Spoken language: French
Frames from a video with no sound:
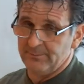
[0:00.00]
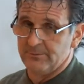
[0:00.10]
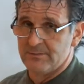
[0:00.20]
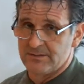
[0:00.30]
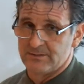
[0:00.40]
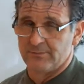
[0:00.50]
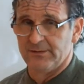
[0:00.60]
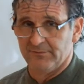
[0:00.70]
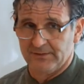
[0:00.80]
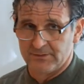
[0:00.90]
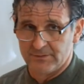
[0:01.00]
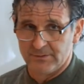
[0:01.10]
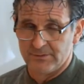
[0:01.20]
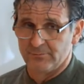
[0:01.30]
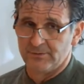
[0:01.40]
pour lui, que ce soit un
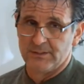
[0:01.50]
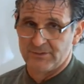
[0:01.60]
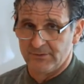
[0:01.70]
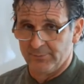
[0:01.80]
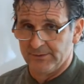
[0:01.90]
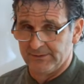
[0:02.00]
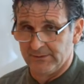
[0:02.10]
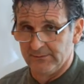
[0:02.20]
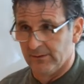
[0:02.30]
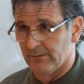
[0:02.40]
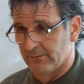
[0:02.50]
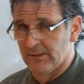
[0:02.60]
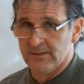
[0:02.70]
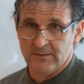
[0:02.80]
infarctus ou une angine de poitrine, donc